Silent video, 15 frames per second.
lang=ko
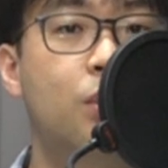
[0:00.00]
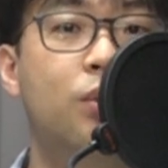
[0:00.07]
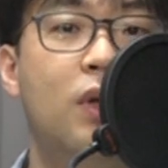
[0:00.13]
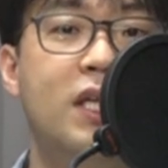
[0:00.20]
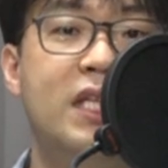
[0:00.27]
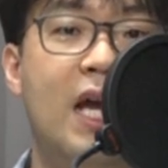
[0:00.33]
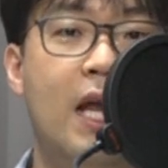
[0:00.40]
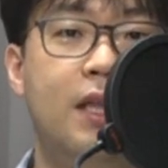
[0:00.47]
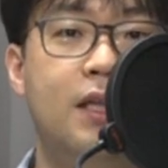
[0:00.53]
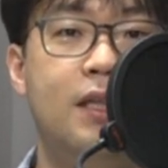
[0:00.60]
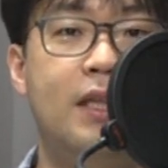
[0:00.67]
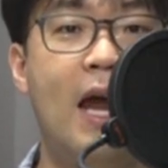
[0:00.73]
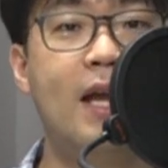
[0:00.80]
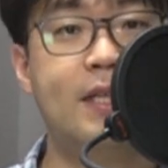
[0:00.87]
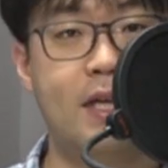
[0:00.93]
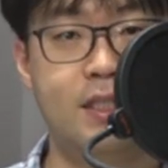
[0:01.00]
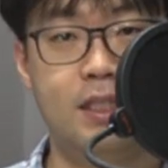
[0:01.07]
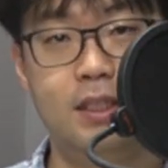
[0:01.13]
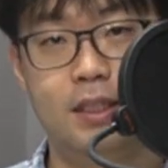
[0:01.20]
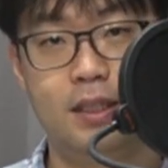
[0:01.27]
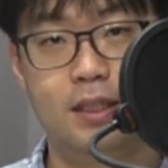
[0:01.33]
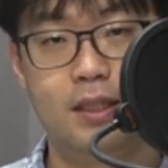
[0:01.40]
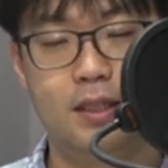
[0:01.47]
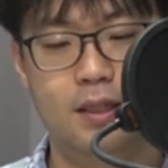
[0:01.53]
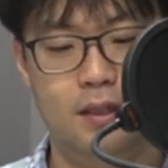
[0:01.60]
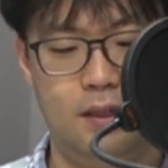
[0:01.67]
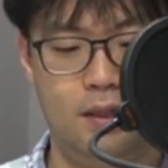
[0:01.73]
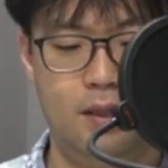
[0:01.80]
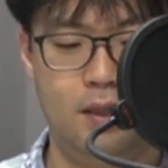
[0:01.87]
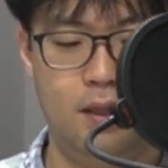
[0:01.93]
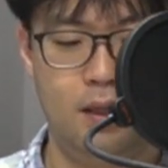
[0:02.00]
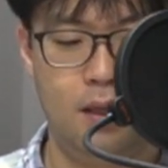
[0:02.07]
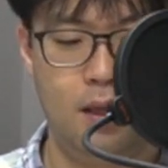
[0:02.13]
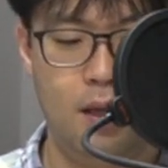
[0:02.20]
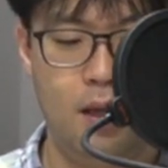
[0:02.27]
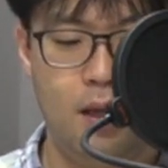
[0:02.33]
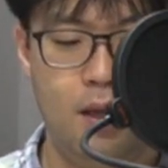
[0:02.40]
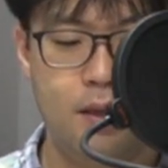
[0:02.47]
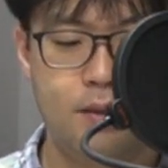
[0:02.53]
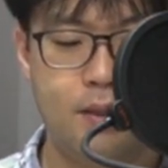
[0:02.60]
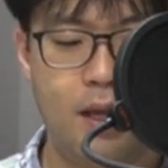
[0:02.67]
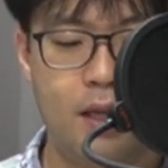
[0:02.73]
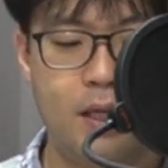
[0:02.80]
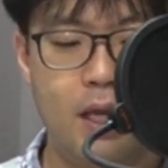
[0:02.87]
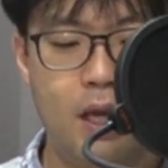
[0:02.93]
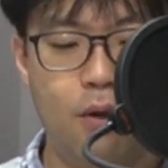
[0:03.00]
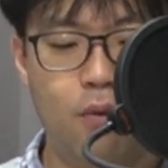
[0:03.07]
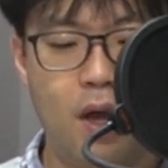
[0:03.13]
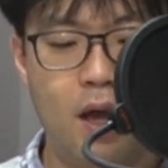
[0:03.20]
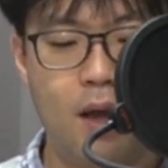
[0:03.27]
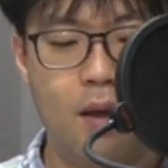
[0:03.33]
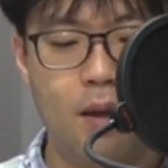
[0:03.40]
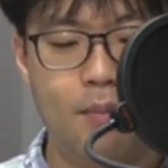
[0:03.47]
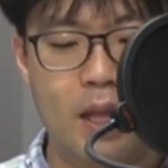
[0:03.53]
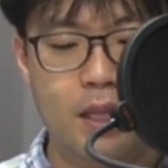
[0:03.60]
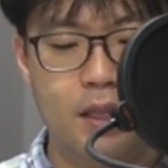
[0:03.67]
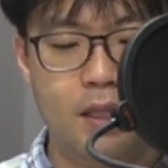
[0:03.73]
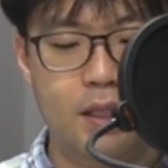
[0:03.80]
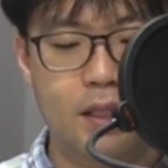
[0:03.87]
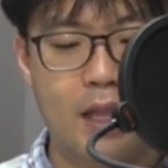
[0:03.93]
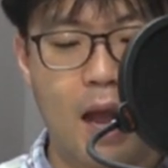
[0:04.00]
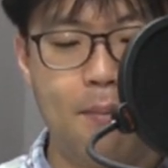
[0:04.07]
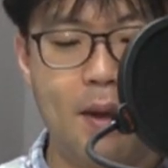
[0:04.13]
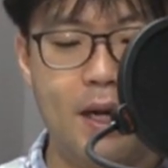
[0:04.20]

종속되지 않는 나 자신 세계와 맺는